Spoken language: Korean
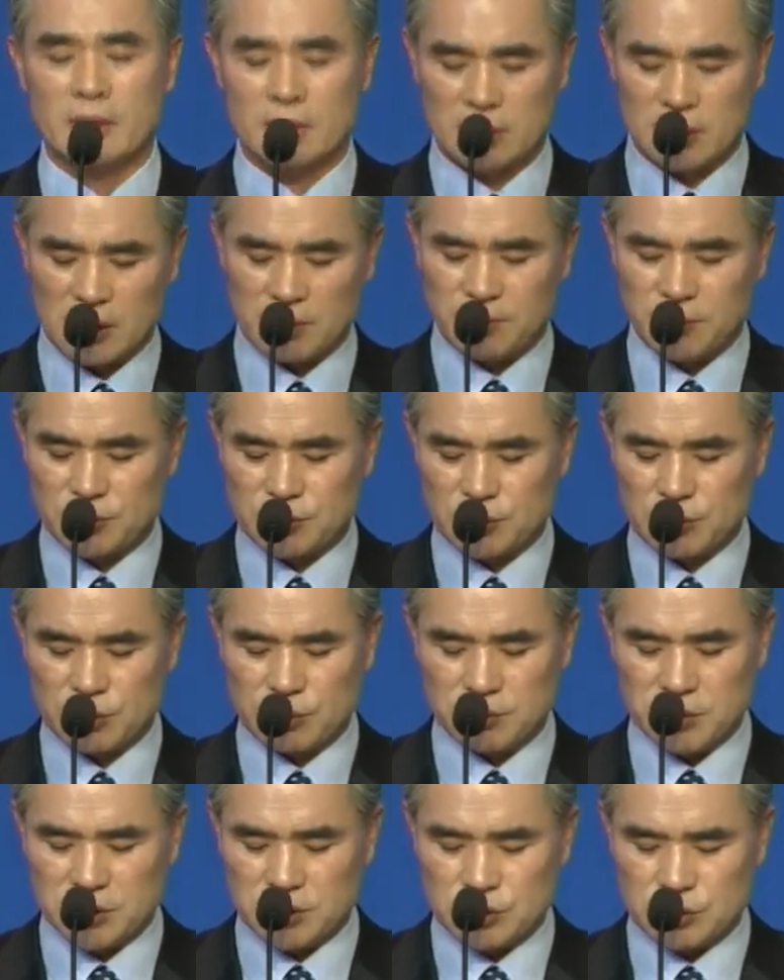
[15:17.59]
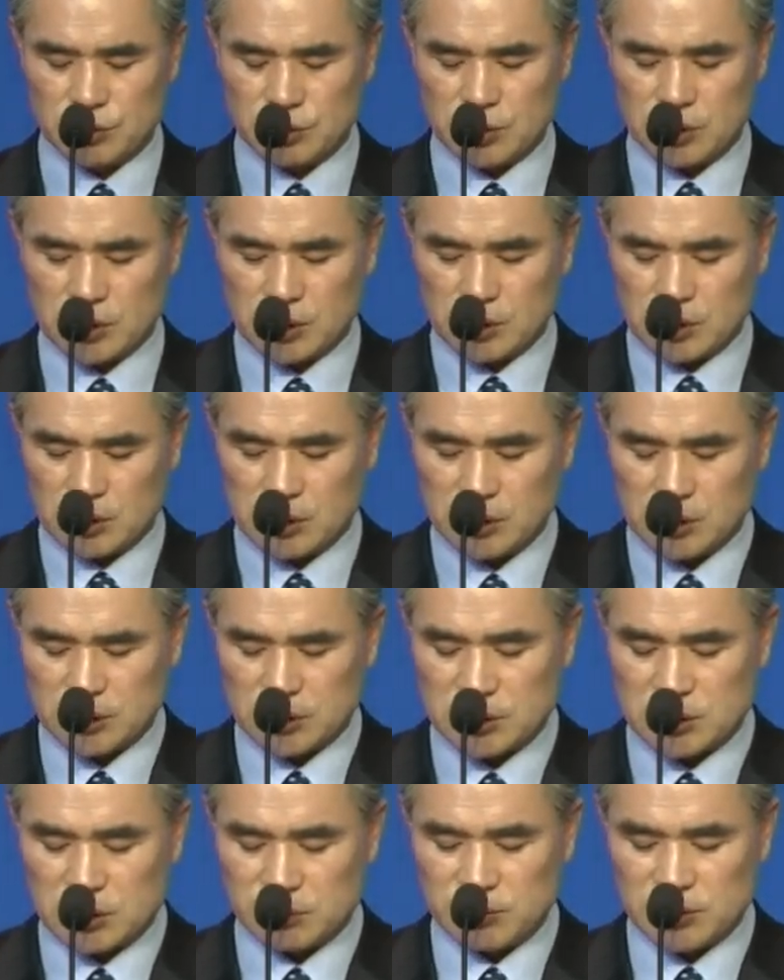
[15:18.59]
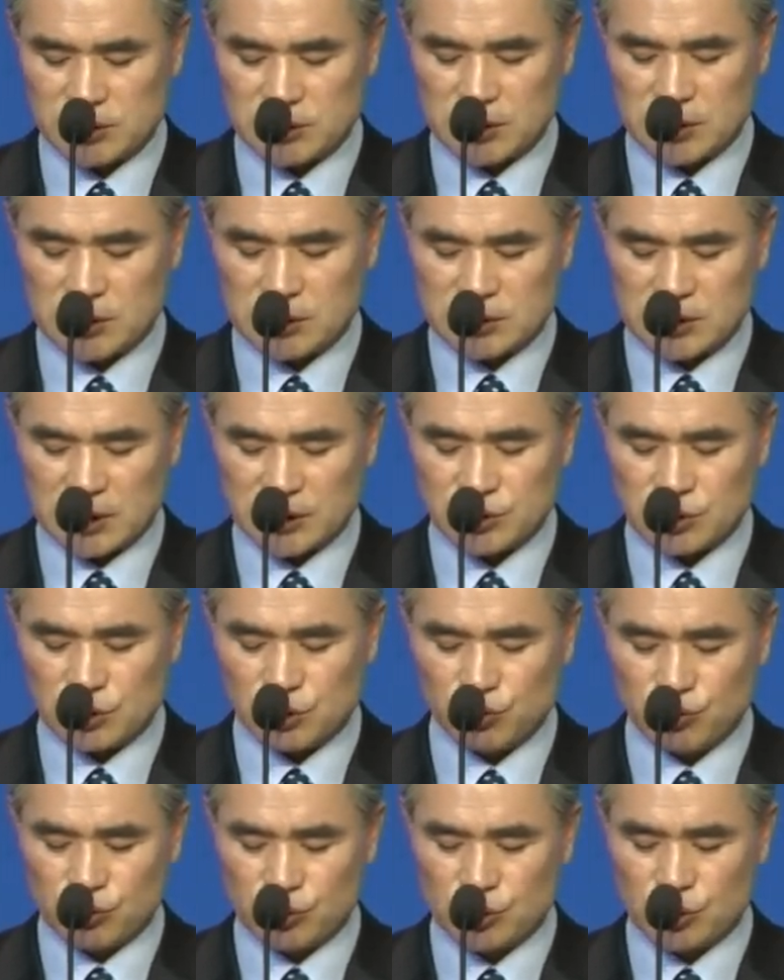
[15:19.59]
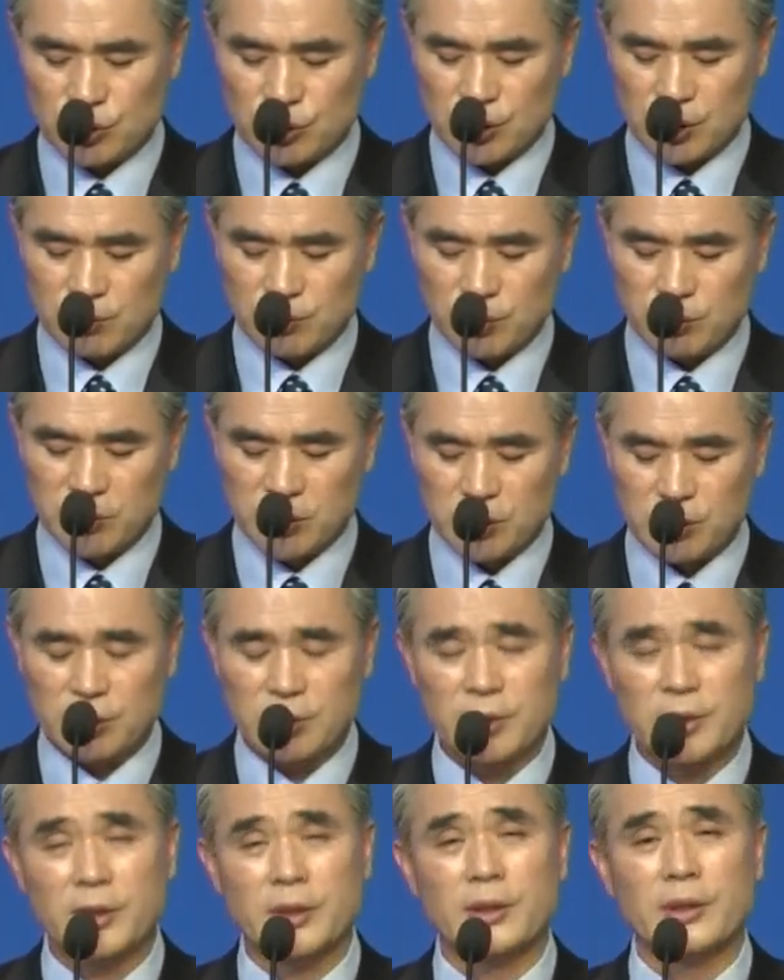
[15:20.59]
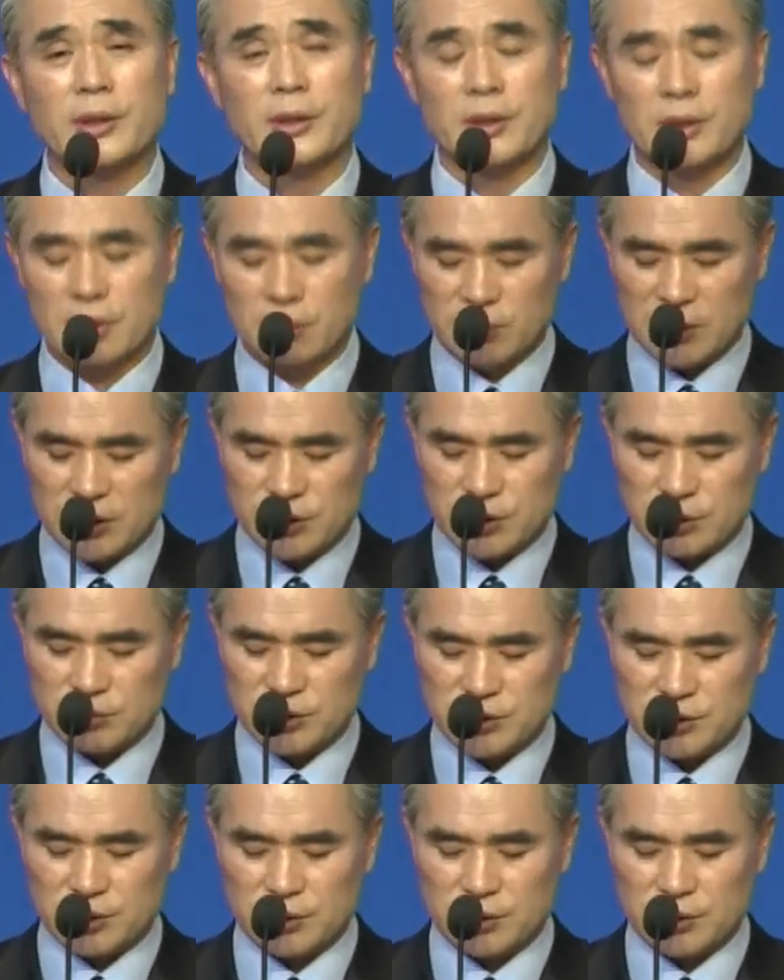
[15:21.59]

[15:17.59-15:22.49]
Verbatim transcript: 대표적으로 민수기 11장 4절 6절에 보면 이런 말씀이 있어요.